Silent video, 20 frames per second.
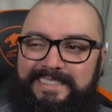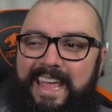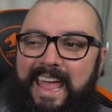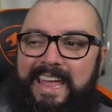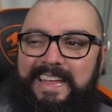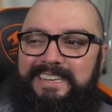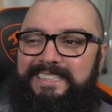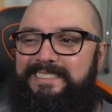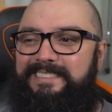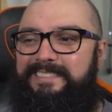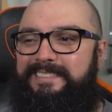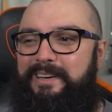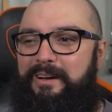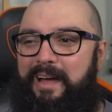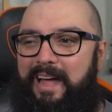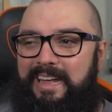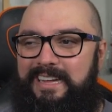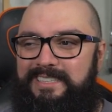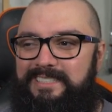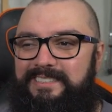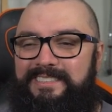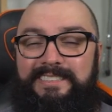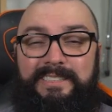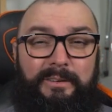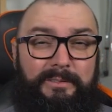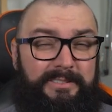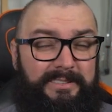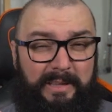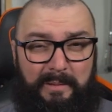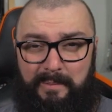que é a edição. A
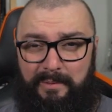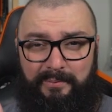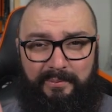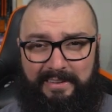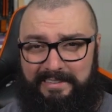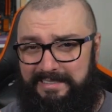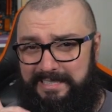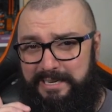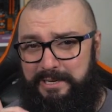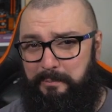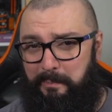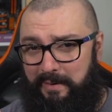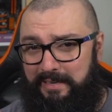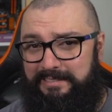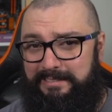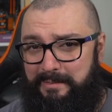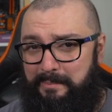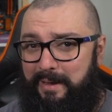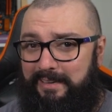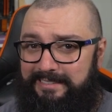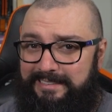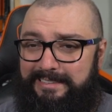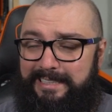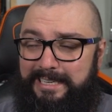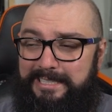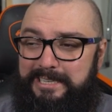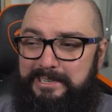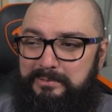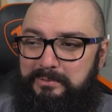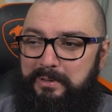edição sempre faz a gente parecer mais
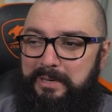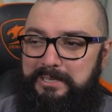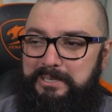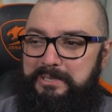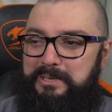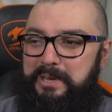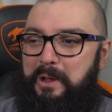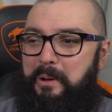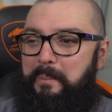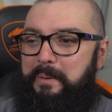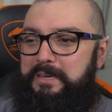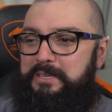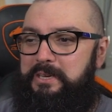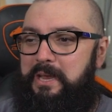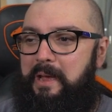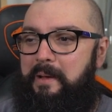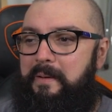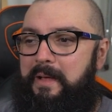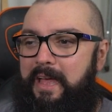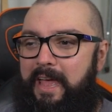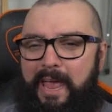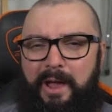inteligente do que a gente realmente é.